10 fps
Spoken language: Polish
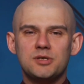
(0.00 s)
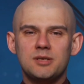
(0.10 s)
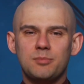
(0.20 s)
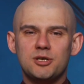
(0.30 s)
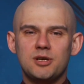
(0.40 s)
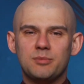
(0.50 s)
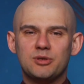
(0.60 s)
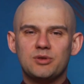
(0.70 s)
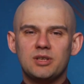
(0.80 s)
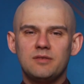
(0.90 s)
zapraszamy
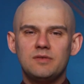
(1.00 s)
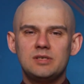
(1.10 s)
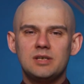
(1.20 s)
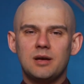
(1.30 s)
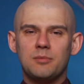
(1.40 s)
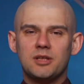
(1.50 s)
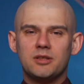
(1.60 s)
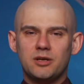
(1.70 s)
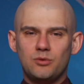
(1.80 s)
do telewizji Kamienna